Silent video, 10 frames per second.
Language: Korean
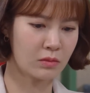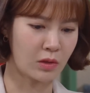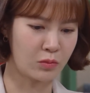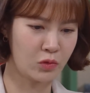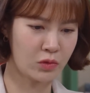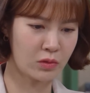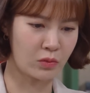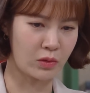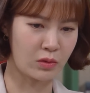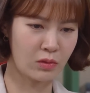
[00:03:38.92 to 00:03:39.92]
남유진이
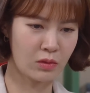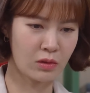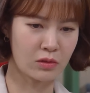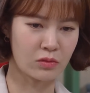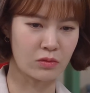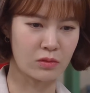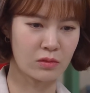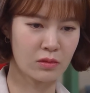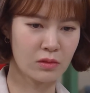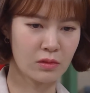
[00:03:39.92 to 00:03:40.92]
왜 이런 걸 가지고
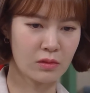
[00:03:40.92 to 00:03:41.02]
있지?